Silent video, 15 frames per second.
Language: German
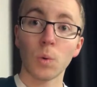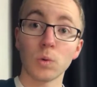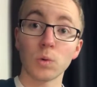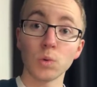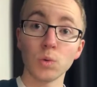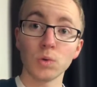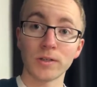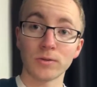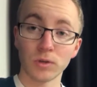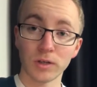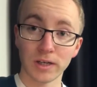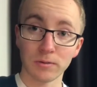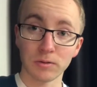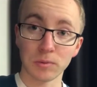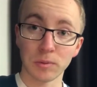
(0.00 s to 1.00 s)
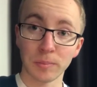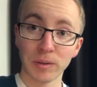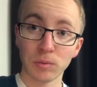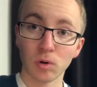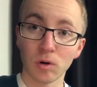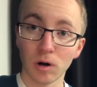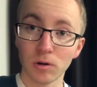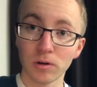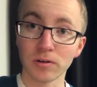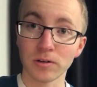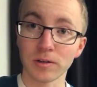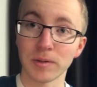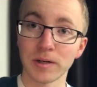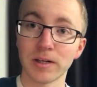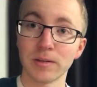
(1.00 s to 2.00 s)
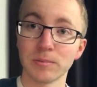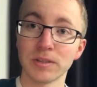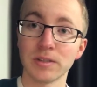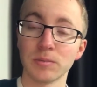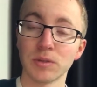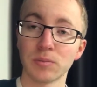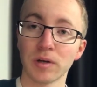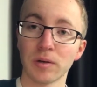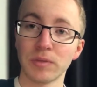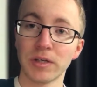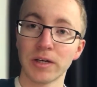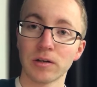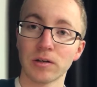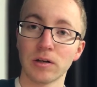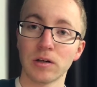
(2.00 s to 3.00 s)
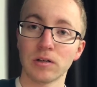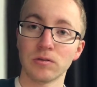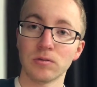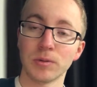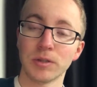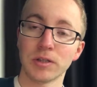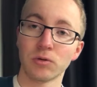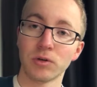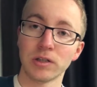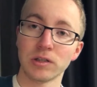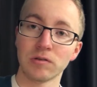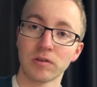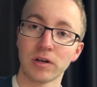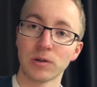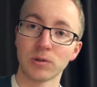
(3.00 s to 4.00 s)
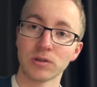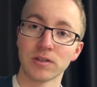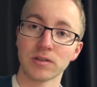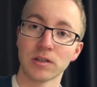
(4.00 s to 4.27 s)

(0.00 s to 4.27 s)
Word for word: Und uh, natürlich habe ich mein MacBook auch noch dabei, damit mit Premiere Adobe Creative Cloud,